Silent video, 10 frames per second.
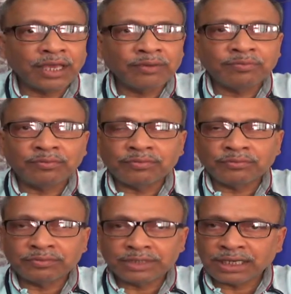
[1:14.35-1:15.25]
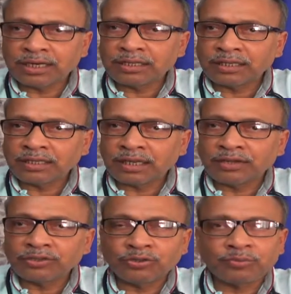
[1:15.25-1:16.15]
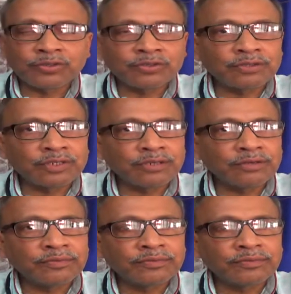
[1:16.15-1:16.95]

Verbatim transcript: এই চেহারা দেখতে রায়গঞ্জ অভ্যস্ত ছিল